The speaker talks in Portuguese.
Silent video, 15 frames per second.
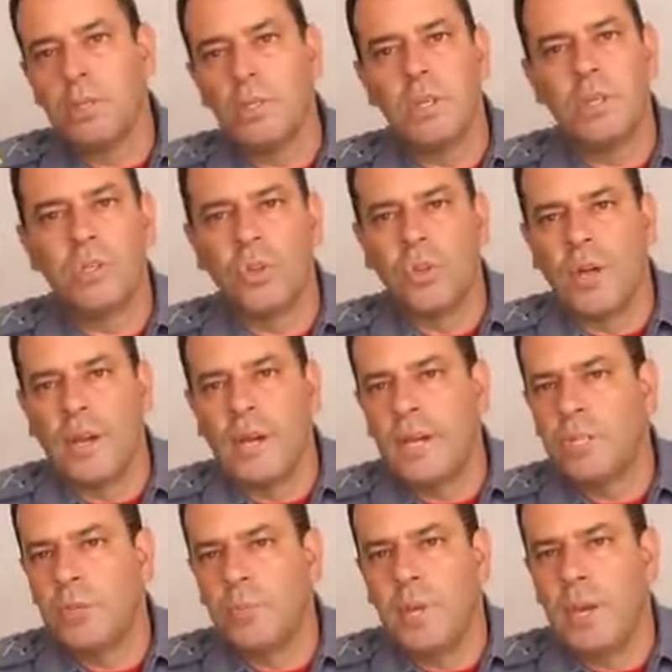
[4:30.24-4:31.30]
de
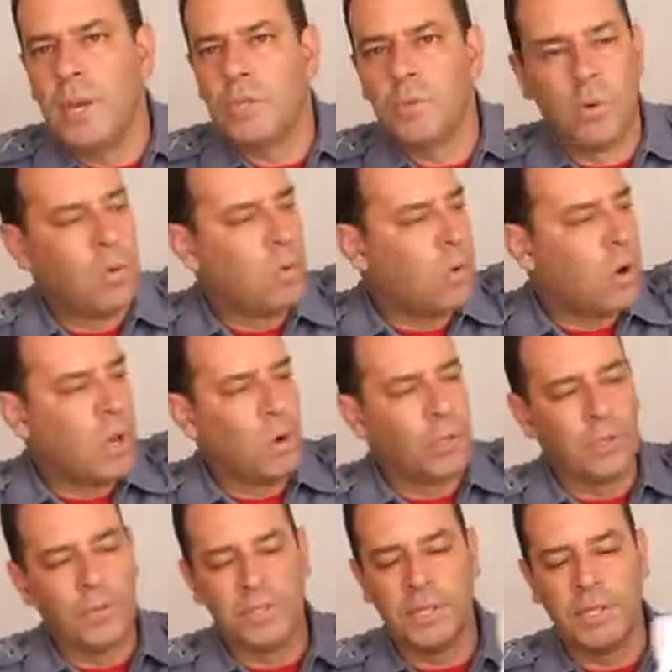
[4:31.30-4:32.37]
desodorante mesmo, ou qualquer
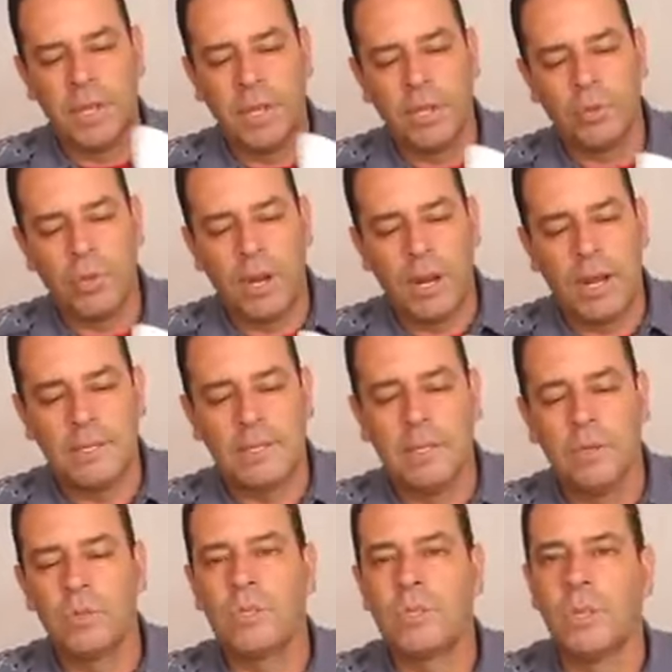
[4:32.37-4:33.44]
outro que você tenha na sua casa que
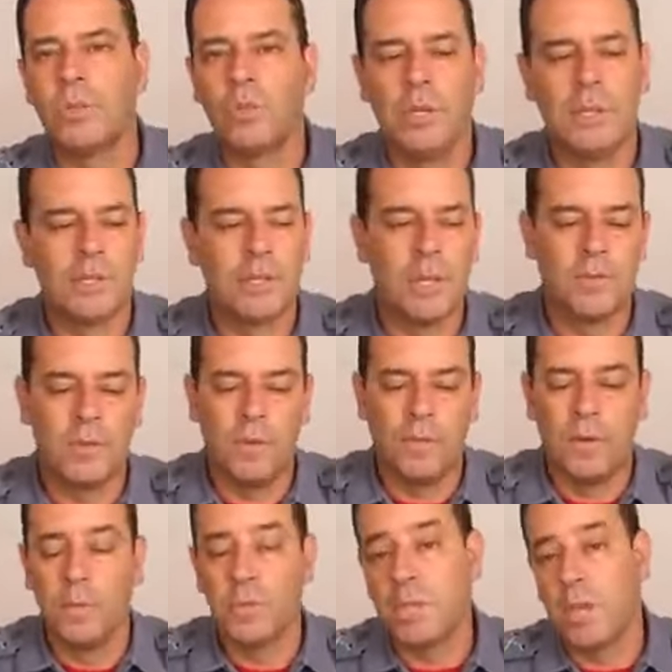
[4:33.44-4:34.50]
não esteja utilizando,
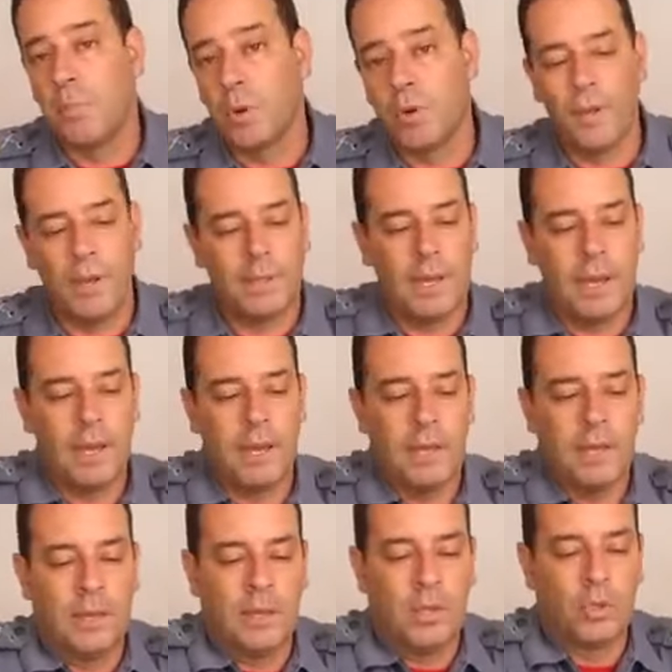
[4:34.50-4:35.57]
vamos reaproveitar
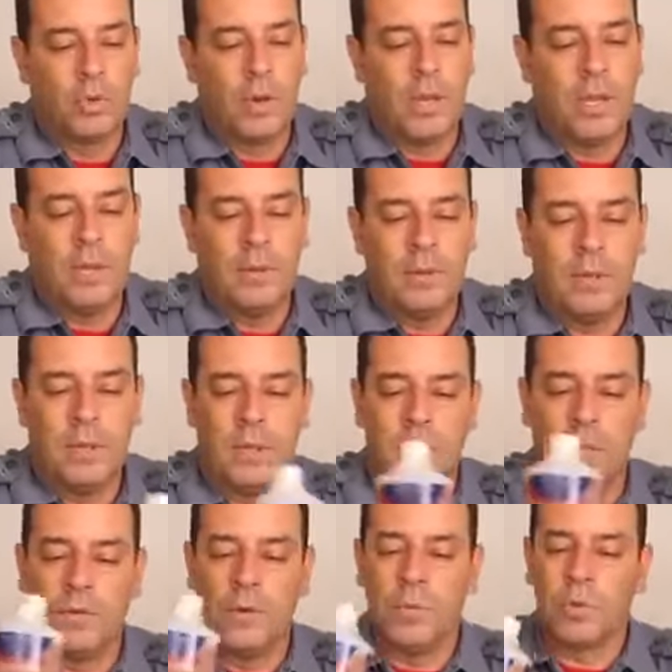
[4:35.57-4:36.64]
isso aí
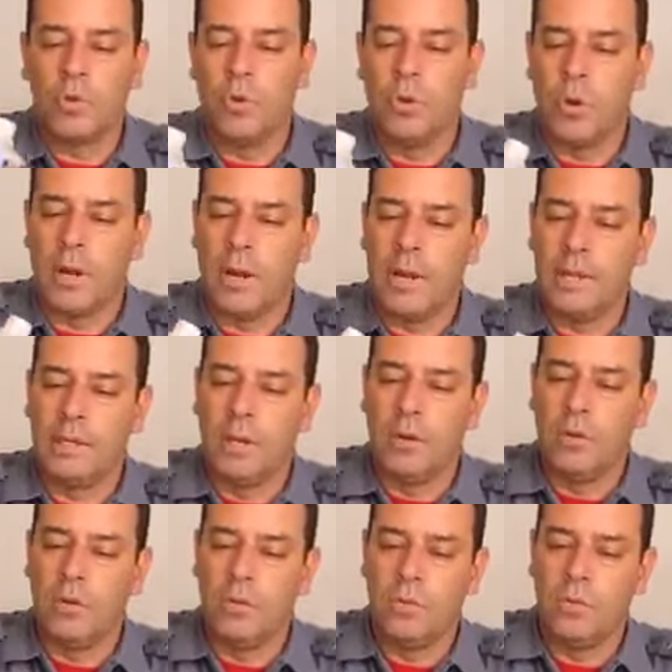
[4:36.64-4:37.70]
e vamos colocar
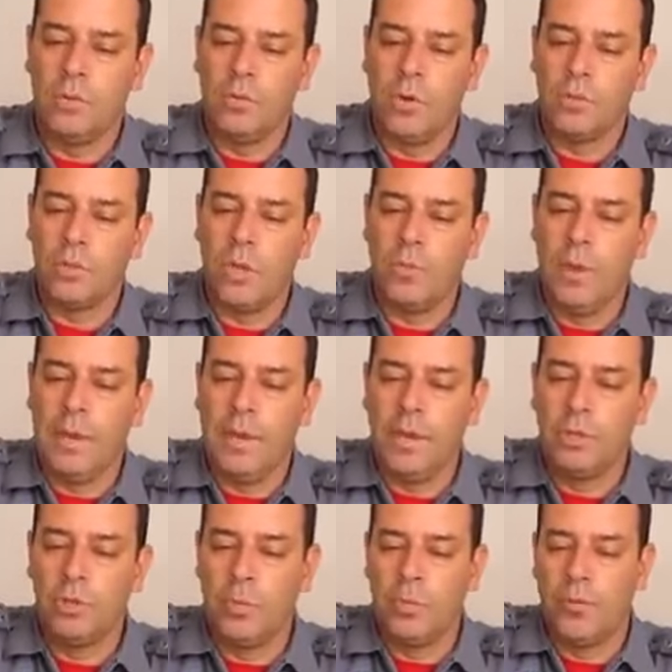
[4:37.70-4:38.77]
então o nosso
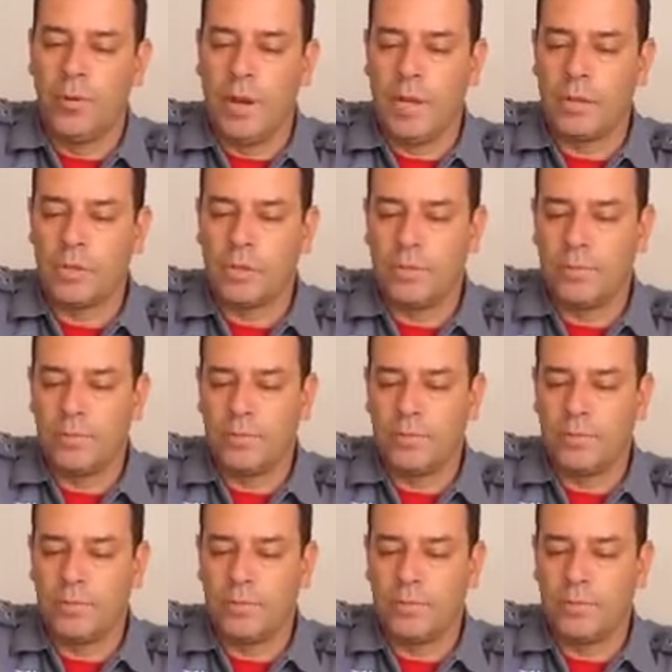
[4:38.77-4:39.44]
repelente sobre o frasco.